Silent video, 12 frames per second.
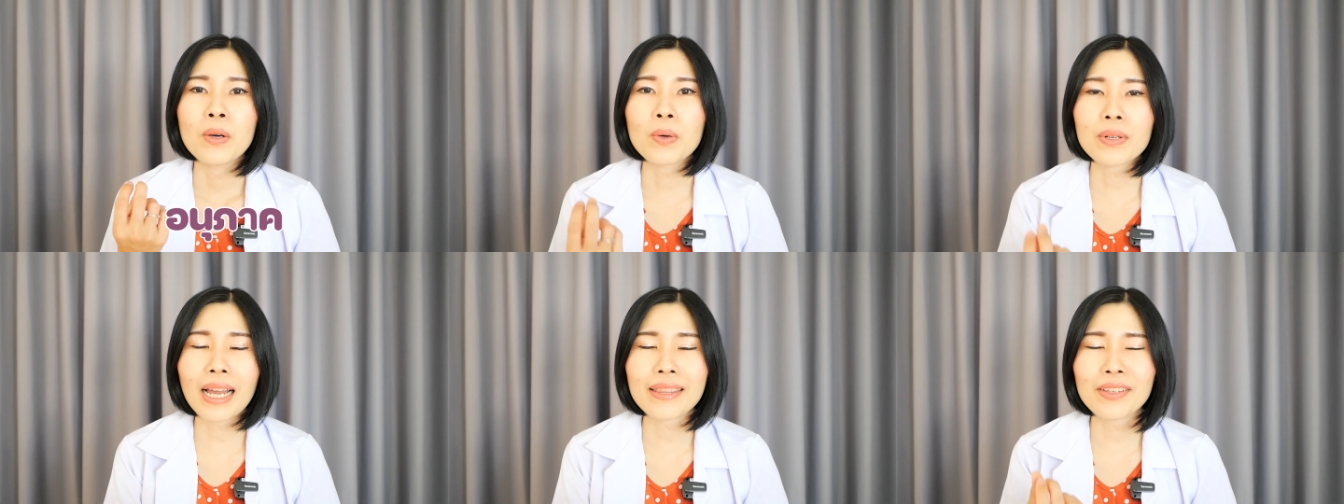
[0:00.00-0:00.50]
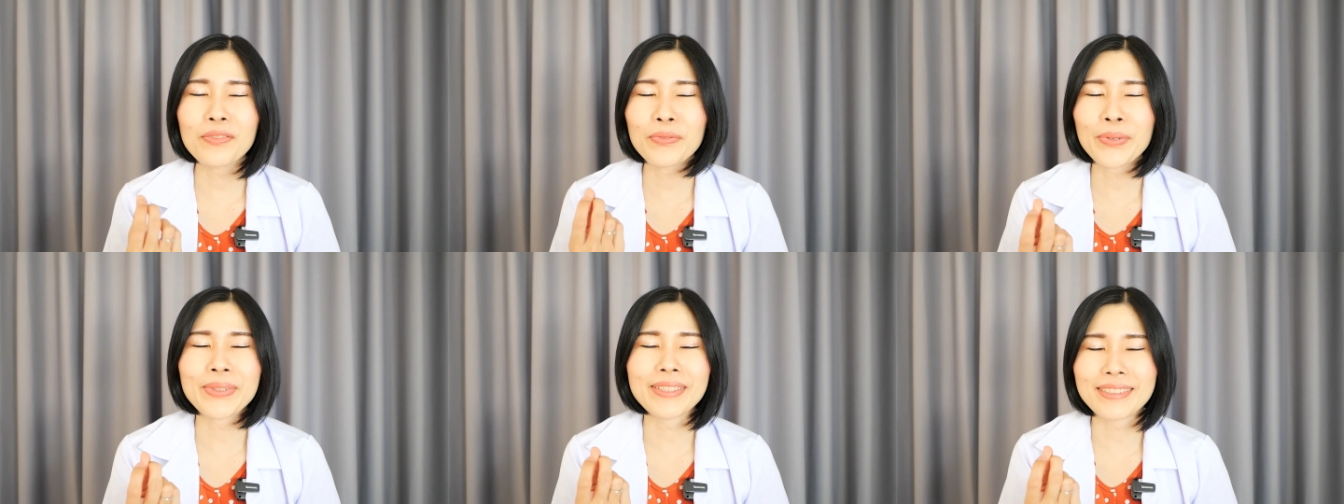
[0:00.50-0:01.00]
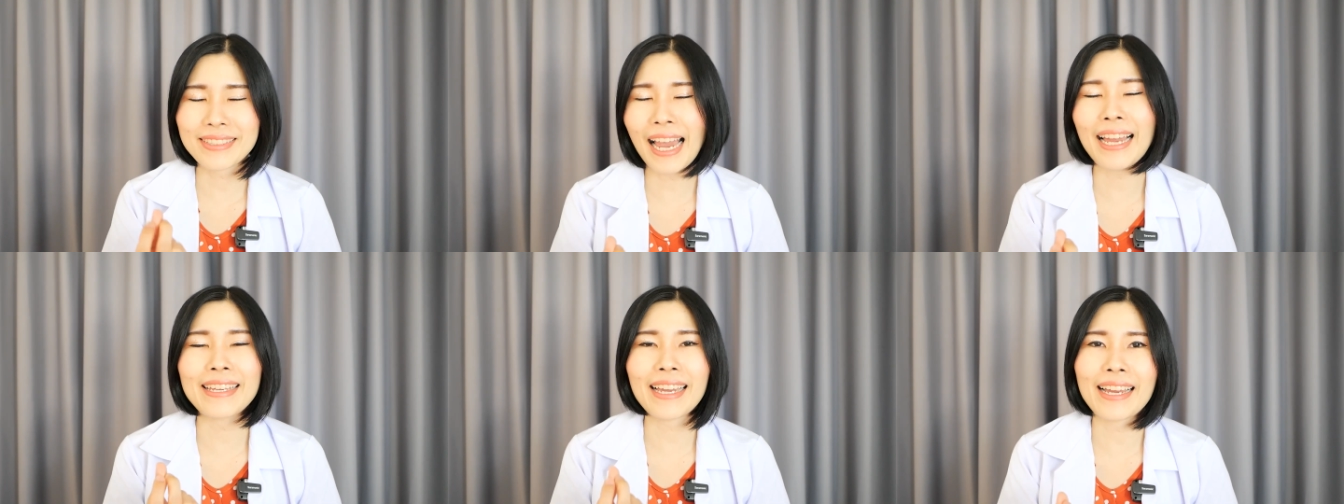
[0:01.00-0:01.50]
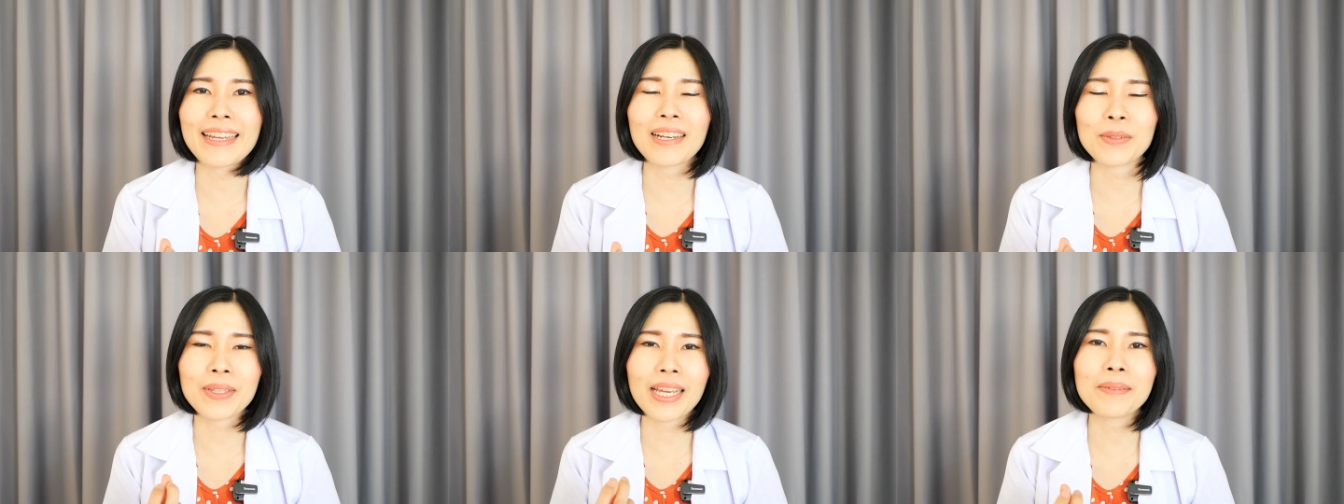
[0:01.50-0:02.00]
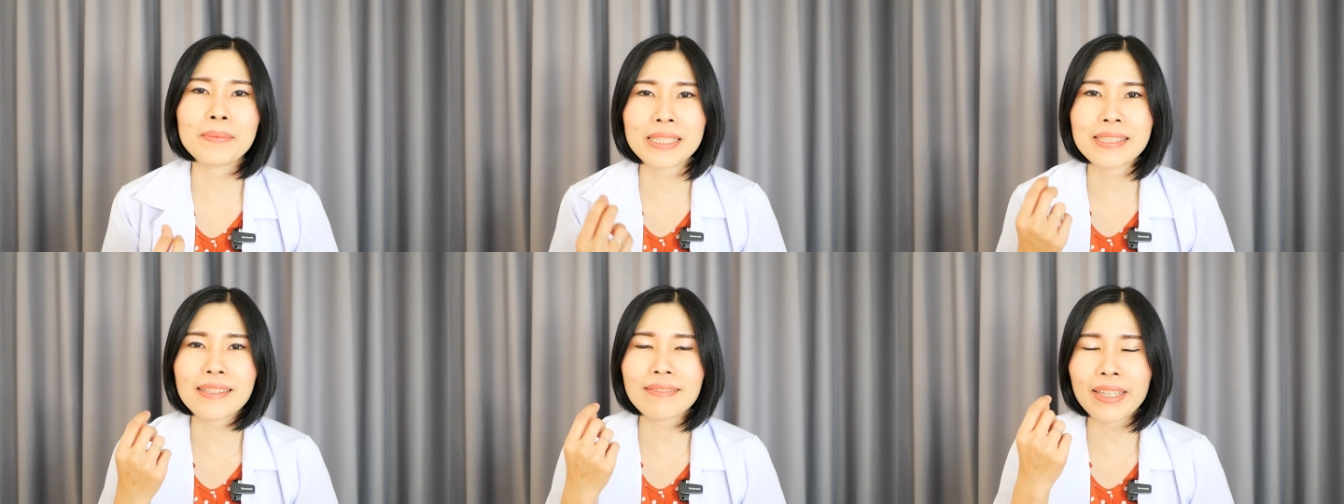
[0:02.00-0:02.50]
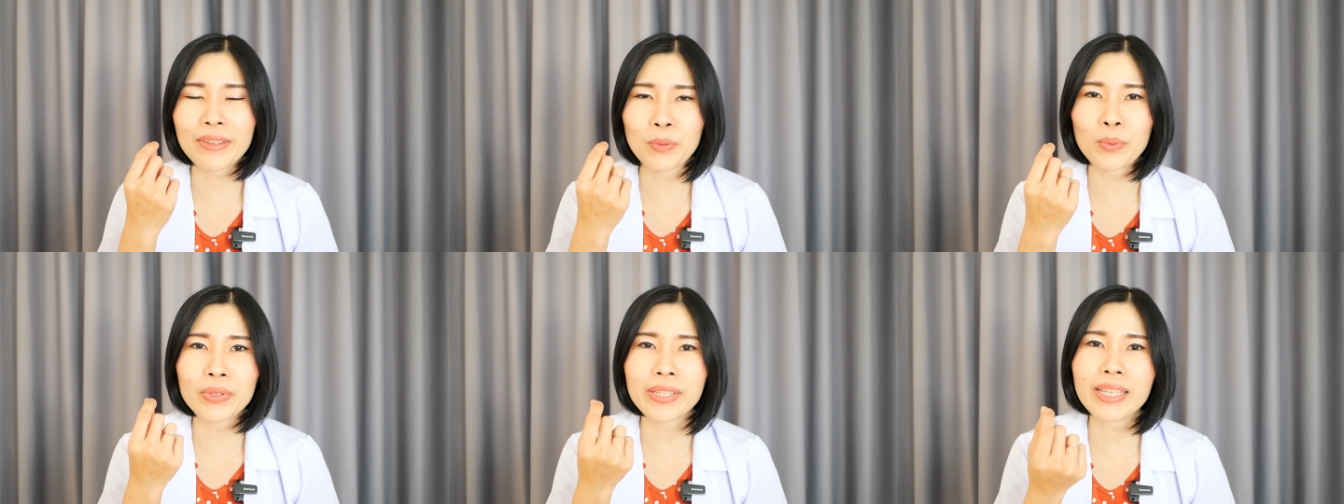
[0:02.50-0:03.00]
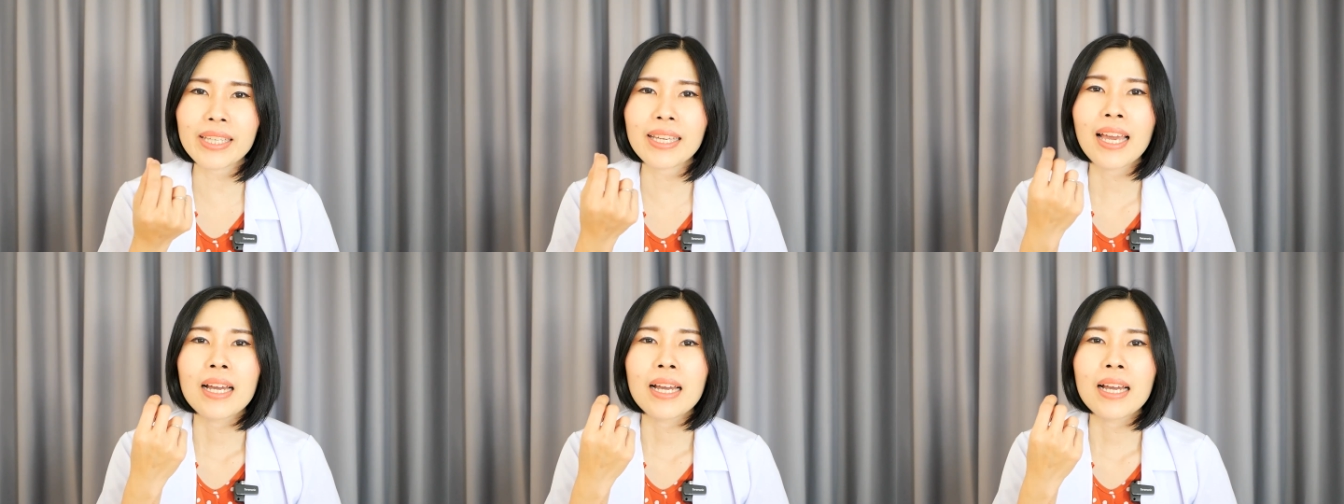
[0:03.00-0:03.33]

โอกาสที่ฝุ่นใหญ่ ๆเหล่านี้มันจะติดอยู่ที่